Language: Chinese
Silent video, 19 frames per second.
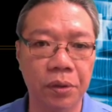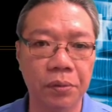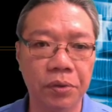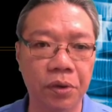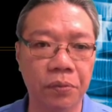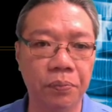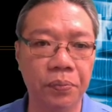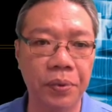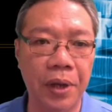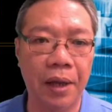
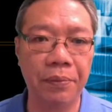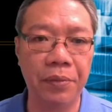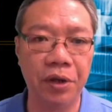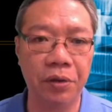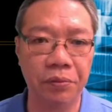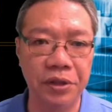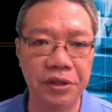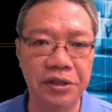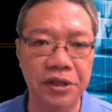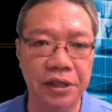都还没
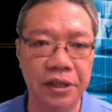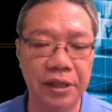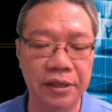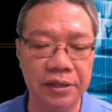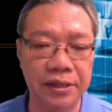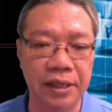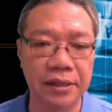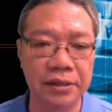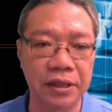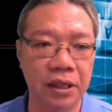有明显的一个
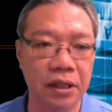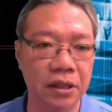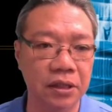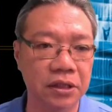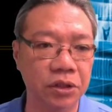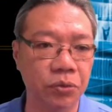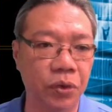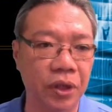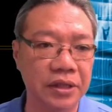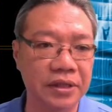上涨，而
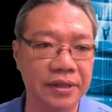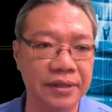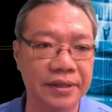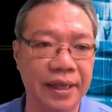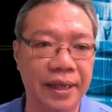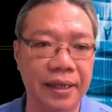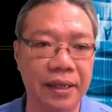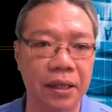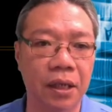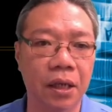是维持
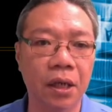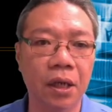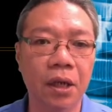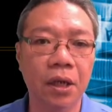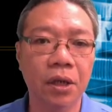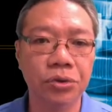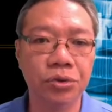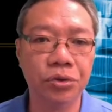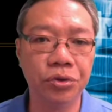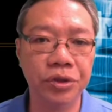在一个
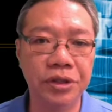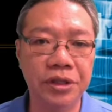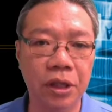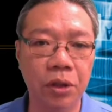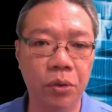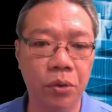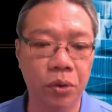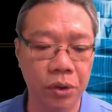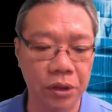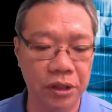区
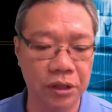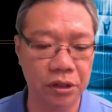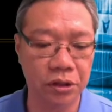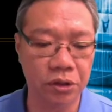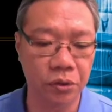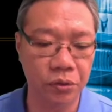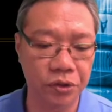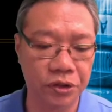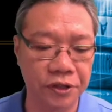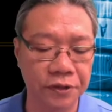间扩底的
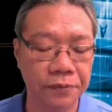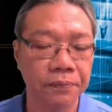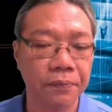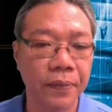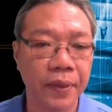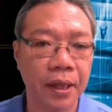走势。